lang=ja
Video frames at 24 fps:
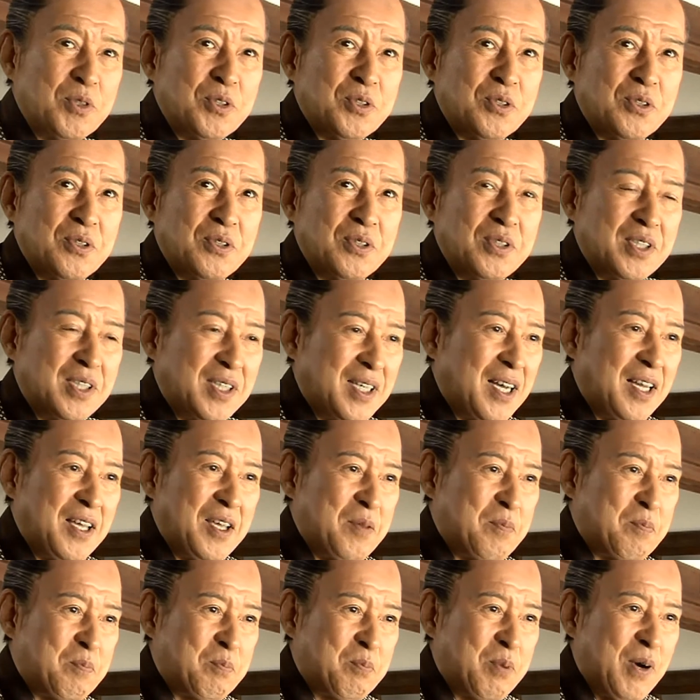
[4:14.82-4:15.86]
と伊賀
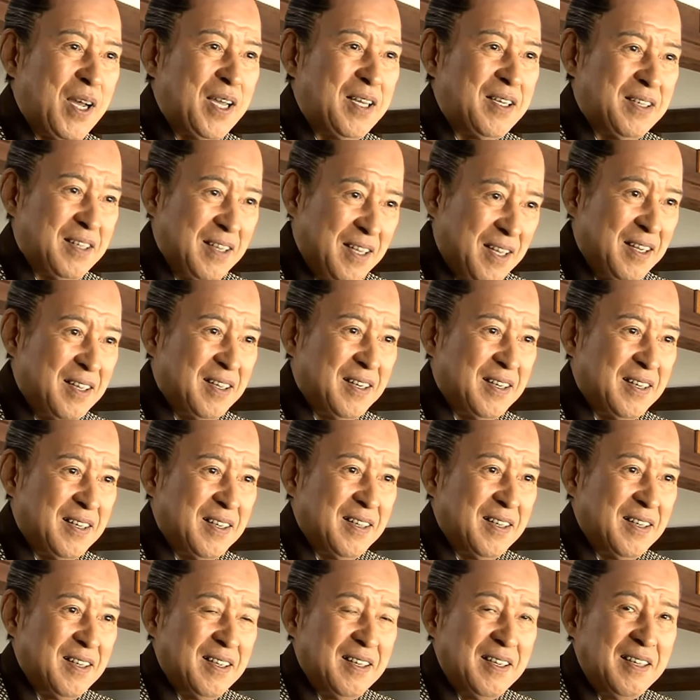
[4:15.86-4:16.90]
いっぱいね、
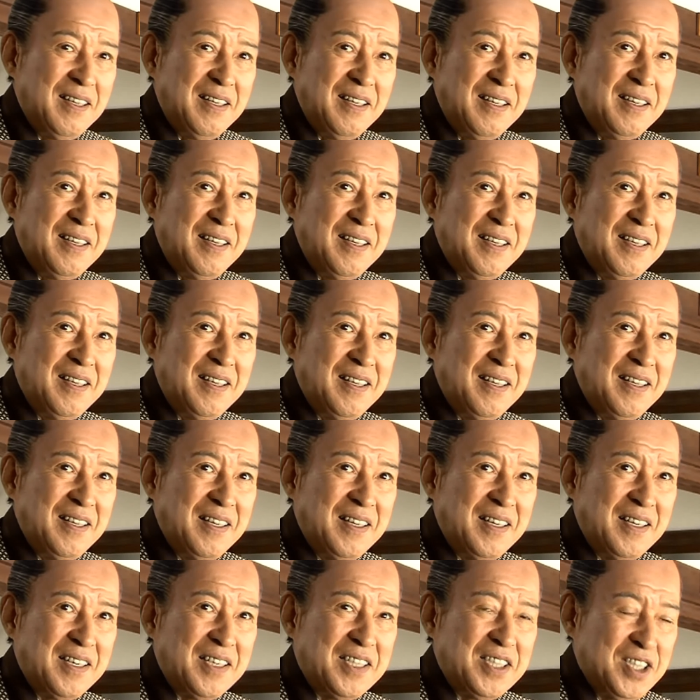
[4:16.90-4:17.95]

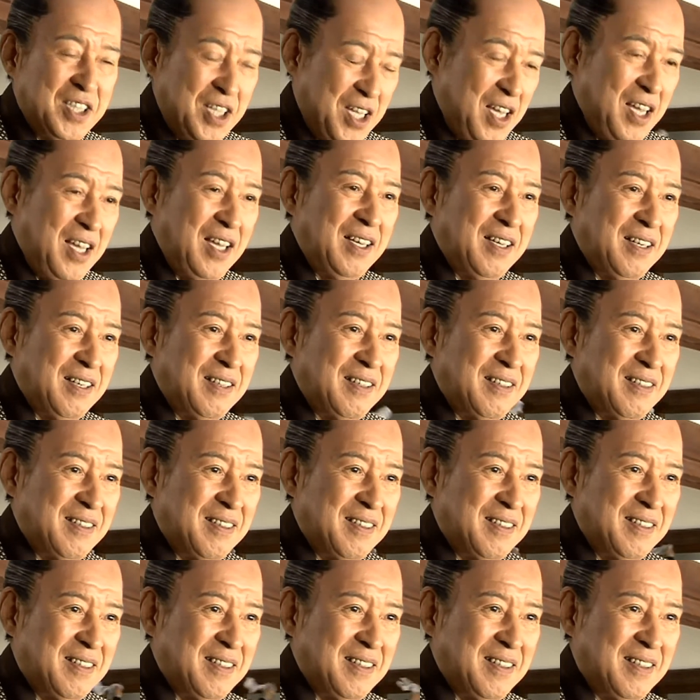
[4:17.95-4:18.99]
えー、来て
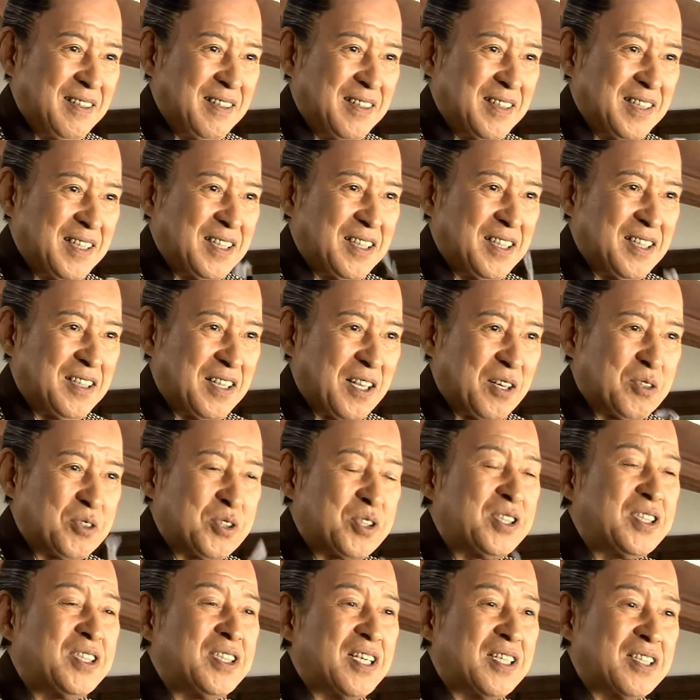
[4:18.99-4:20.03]
伊賀で楽
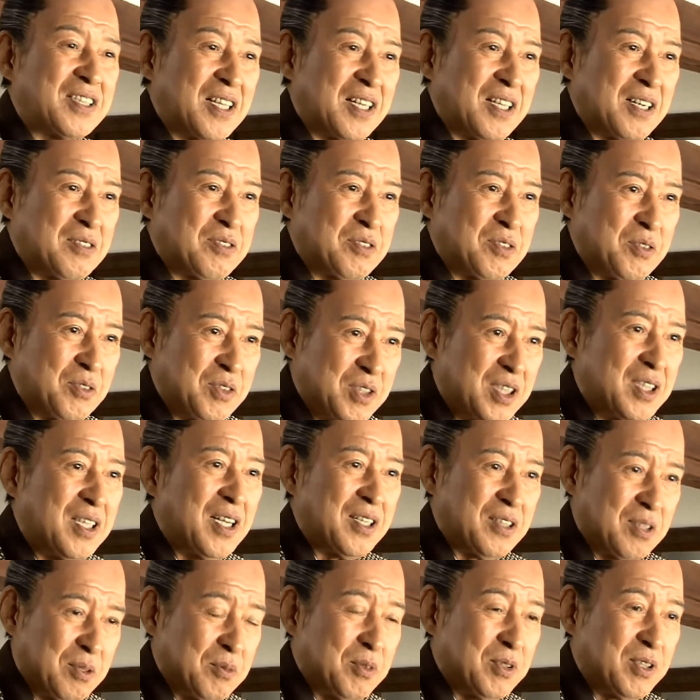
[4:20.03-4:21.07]
しんでいただくといい
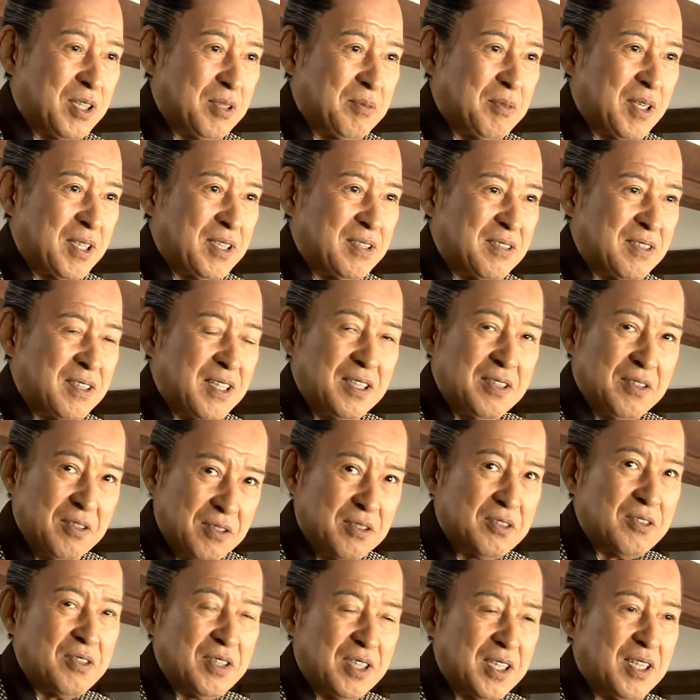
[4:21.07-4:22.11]
なと思ってますんでど
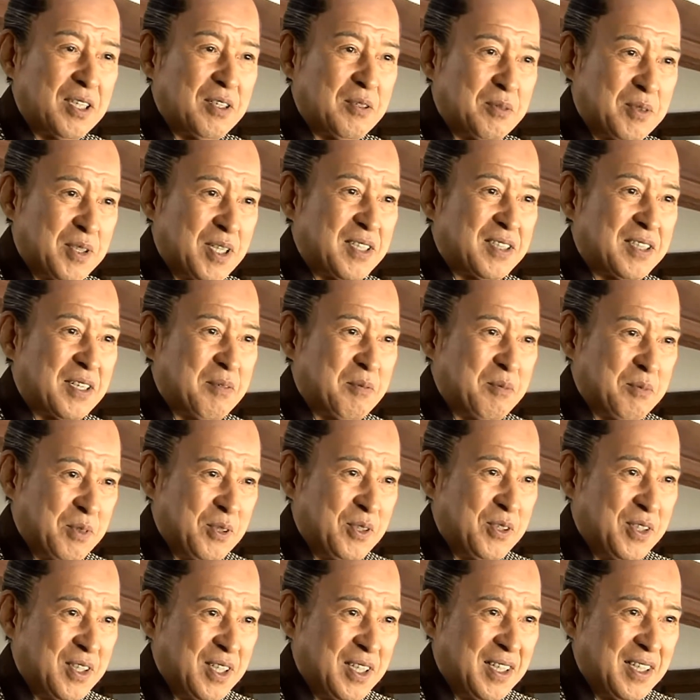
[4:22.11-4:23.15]
うぞ伊賀の皆さんも
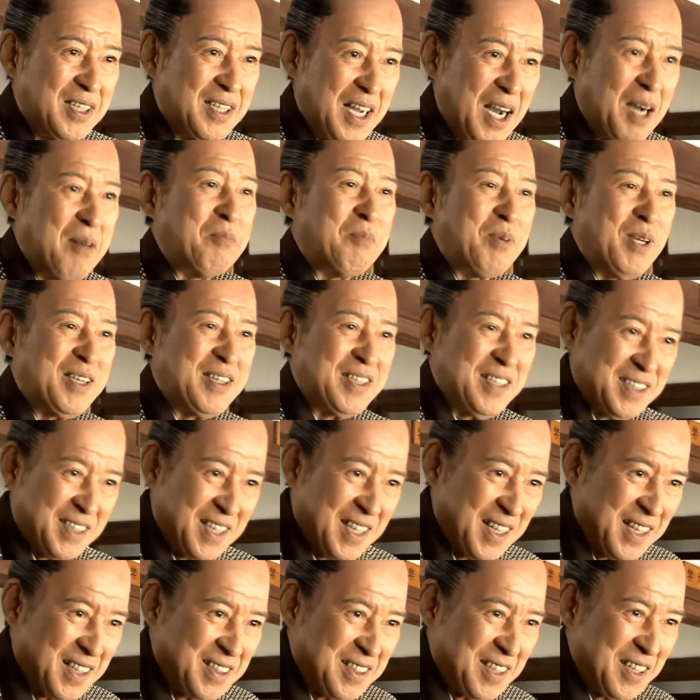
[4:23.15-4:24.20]
頑張ってい
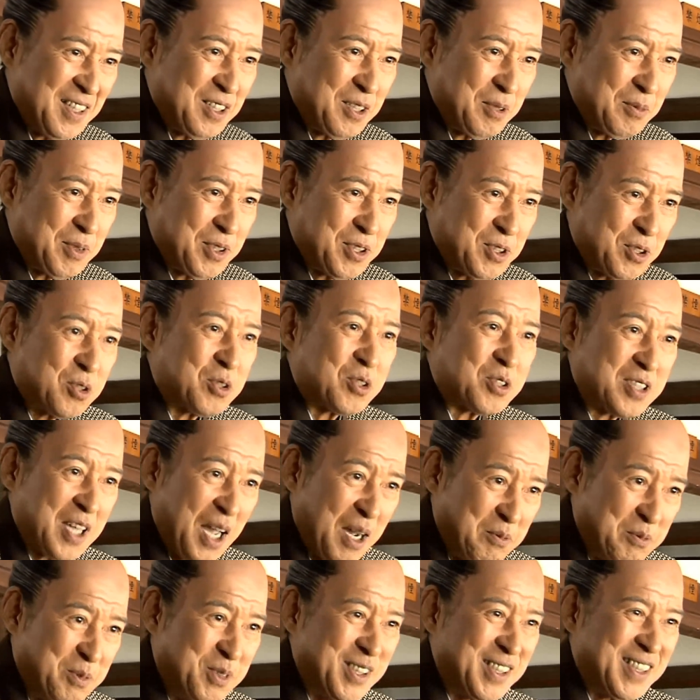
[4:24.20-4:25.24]
ただきたいと思いちょっと
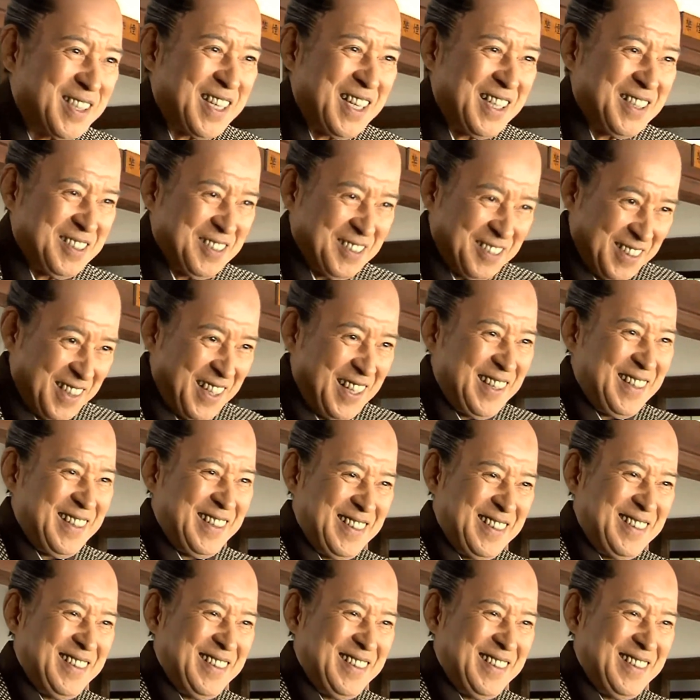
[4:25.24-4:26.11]
寒いけどね